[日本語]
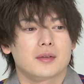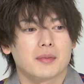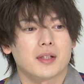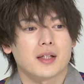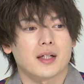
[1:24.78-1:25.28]

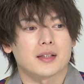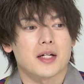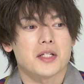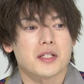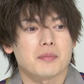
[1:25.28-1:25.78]
まあ、なんか
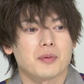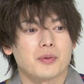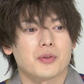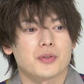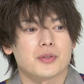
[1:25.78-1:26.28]
新しい
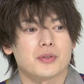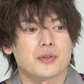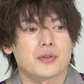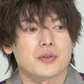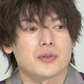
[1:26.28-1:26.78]

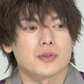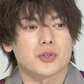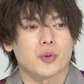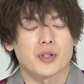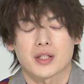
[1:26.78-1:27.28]
プロデュース
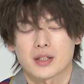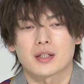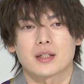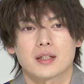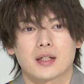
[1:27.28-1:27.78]
商品
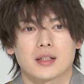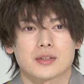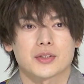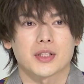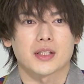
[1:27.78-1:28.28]
が
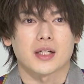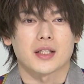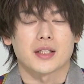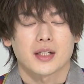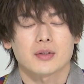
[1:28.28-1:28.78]
作れたら
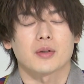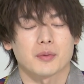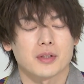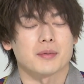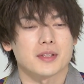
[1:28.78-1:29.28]
いいなと
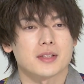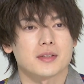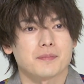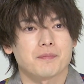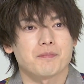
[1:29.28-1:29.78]
思ってま
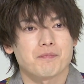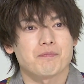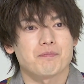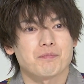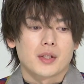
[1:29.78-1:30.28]
す。
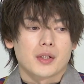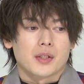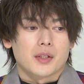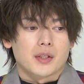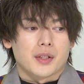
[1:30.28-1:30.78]

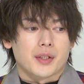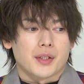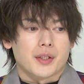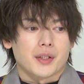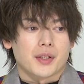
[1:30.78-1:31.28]

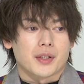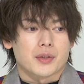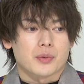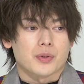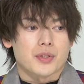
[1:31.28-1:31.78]
えー、
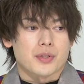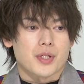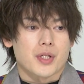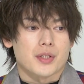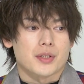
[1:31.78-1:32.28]
そうです
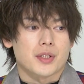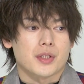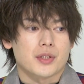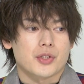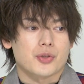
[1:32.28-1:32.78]
ね
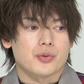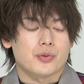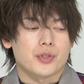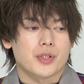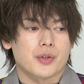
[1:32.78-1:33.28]

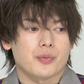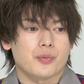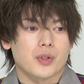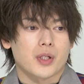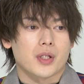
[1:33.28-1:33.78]
2022年
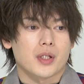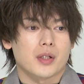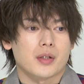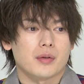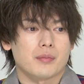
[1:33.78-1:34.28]
は
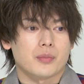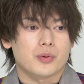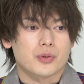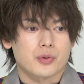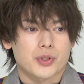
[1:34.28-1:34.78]
もう
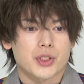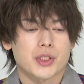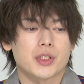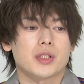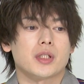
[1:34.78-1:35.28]
少
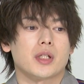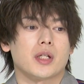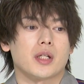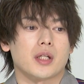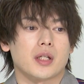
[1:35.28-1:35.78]
し、
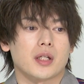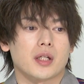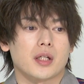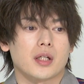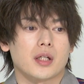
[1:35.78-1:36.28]

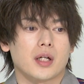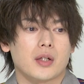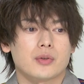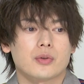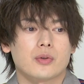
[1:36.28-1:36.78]
えー、
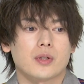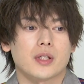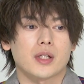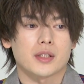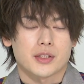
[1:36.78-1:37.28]
アウトドア
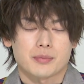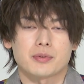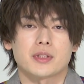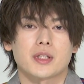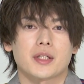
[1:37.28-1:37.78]
な自
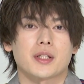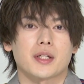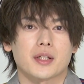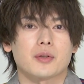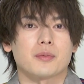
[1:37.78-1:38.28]
分になりた
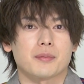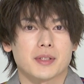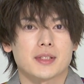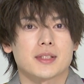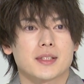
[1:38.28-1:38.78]
いなと思いま
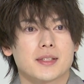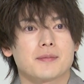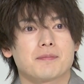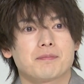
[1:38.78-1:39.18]
す、